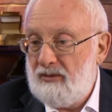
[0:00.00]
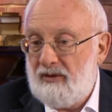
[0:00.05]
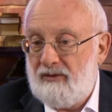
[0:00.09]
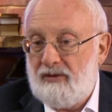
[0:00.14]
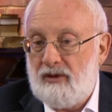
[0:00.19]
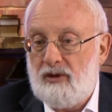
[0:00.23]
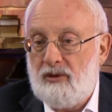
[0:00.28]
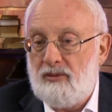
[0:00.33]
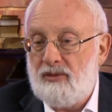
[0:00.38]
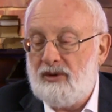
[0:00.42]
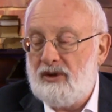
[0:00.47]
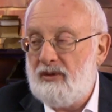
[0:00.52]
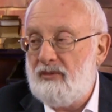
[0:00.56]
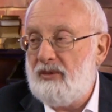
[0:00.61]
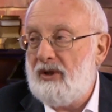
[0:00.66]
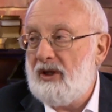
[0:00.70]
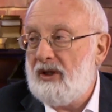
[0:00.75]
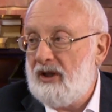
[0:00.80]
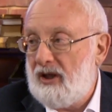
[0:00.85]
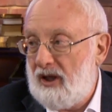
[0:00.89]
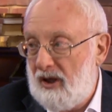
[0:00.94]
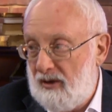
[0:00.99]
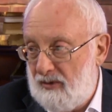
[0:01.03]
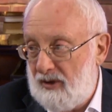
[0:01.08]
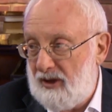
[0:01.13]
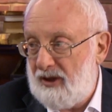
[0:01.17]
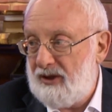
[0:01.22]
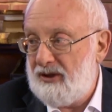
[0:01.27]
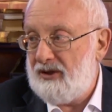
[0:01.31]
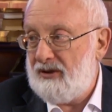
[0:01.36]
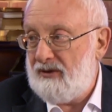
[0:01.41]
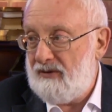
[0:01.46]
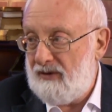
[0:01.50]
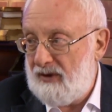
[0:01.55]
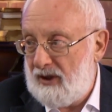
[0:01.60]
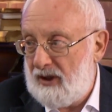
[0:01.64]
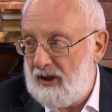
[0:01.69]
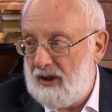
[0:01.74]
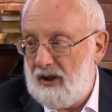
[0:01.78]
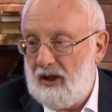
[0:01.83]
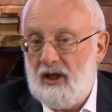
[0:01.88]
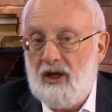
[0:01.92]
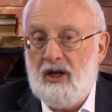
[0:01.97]
Мы ведем себя к гибели
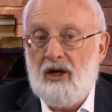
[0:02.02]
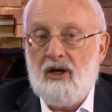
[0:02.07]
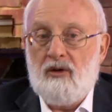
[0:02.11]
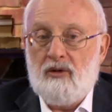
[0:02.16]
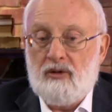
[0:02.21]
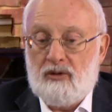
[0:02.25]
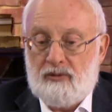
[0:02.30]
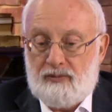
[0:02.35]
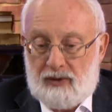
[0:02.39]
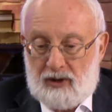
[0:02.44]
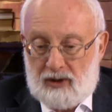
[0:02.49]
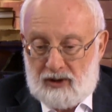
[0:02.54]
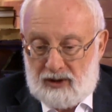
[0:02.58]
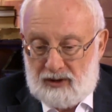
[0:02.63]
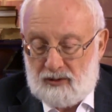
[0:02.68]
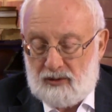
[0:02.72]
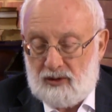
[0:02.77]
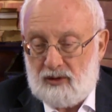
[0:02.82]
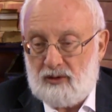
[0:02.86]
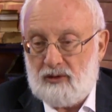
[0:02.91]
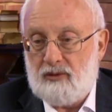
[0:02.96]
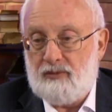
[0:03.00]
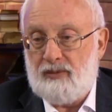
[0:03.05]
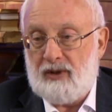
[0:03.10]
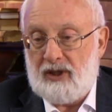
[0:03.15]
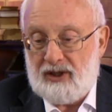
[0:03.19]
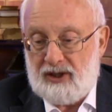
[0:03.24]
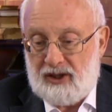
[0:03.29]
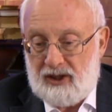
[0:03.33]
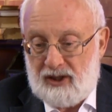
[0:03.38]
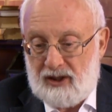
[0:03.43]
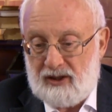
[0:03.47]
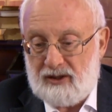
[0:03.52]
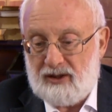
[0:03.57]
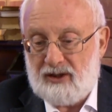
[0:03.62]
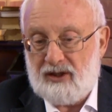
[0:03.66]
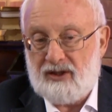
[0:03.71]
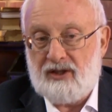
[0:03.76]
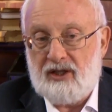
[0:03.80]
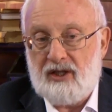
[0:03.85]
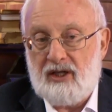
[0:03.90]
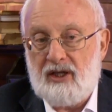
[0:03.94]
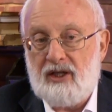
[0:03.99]
действительно. От, плох, от плохих
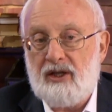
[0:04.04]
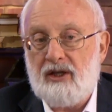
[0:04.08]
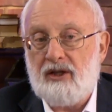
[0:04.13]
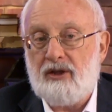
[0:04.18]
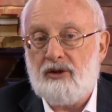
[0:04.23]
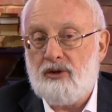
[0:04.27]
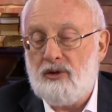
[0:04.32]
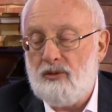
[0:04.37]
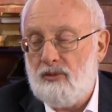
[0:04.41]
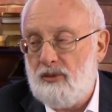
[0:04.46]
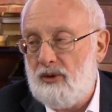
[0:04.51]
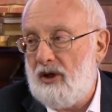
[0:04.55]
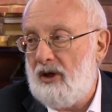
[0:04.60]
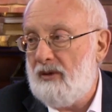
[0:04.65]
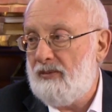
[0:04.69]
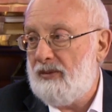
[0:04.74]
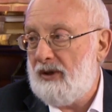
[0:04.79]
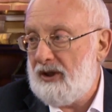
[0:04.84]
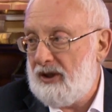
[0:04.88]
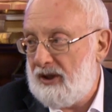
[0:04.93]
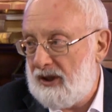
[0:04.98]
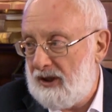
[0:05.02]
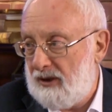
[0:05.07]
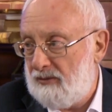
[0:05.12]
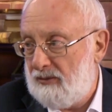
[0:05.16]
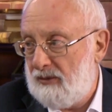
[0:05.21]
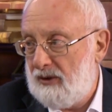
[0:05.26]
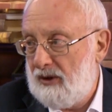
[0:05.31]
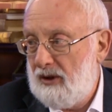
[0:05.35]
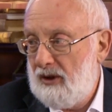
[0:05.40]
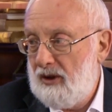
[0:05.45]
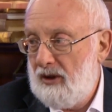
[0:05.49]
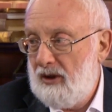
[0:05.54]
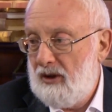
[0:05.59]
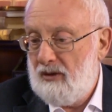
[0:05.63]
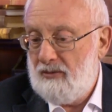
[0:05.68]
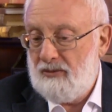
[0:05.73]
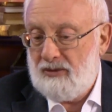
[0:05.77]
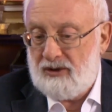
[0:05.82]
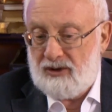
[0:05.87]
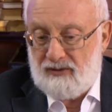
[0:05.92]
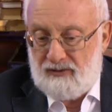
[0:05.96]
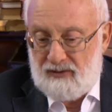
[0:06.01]
состояний к еще более плохим.
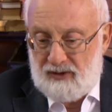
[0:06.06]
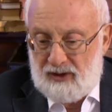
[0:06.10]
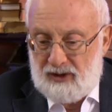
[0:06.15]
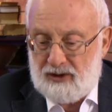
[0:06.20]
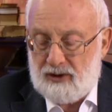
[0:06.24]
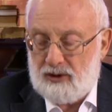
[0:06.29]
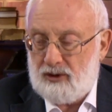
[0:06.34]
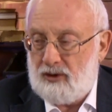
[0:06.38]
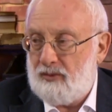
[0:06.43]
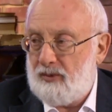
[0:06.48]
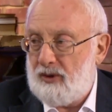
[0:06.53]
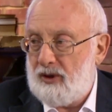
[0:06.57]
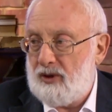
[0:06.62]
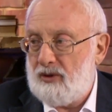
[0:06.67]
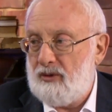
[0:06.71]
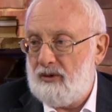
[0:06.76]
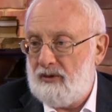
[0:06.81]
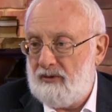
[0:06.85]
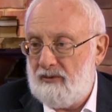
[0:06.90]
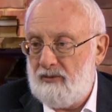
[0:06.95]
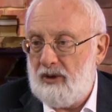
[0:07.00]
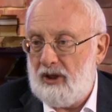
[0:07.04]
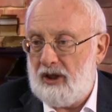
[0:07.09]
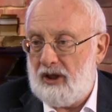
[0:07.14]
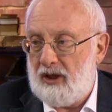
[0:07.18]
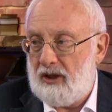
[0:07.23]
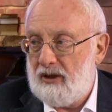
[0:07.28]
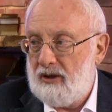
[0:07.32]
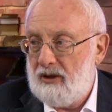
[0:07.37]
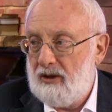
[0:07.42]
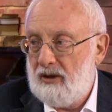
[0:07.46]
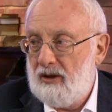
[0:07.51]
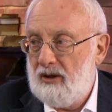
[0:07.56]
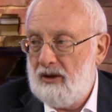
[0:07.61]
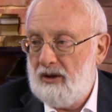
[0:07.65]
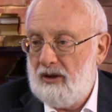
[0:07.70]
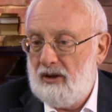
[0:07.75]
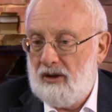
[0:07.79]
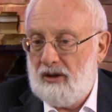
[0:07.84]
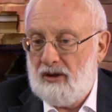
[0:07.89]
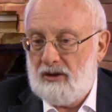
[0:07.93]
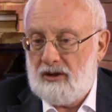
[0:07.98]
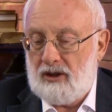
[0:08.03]
Вы же видите, что происходит в мире.
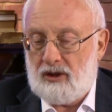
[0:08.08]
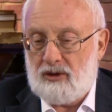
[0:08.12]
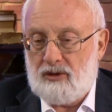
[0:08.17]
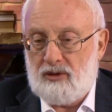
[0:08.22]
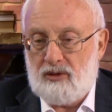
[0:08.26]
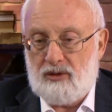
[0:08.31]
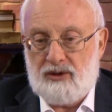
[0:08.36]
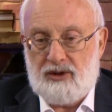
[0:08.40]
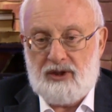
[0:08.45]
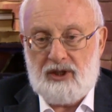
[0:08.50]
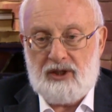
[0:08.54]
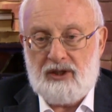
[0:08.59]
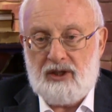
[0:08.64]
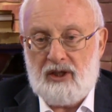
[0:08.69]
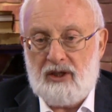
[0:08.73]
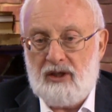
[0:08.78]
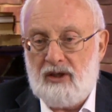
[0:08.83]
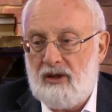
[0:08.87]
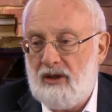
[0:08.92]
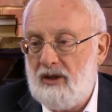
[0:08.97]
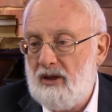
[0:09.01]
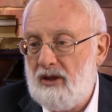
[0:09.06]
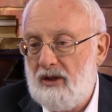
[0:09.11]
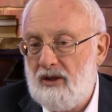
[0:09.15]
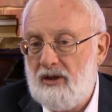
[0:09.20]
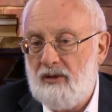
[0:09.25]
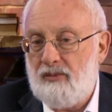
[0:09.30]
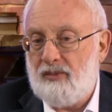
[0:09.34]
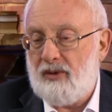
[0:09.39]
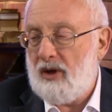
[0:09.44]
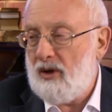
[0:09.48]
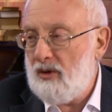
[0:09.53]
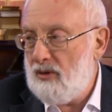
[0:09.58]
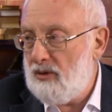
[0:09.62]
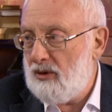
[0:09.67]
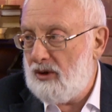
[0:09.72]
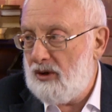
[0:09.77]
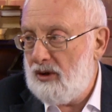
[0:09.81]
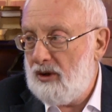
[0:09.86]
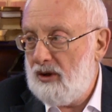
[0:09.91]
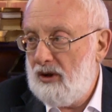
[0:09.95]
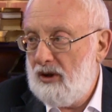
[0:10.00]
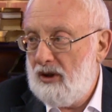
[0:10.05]
Так что здесь я не, не
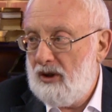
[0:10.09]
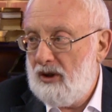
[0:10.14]
пророк.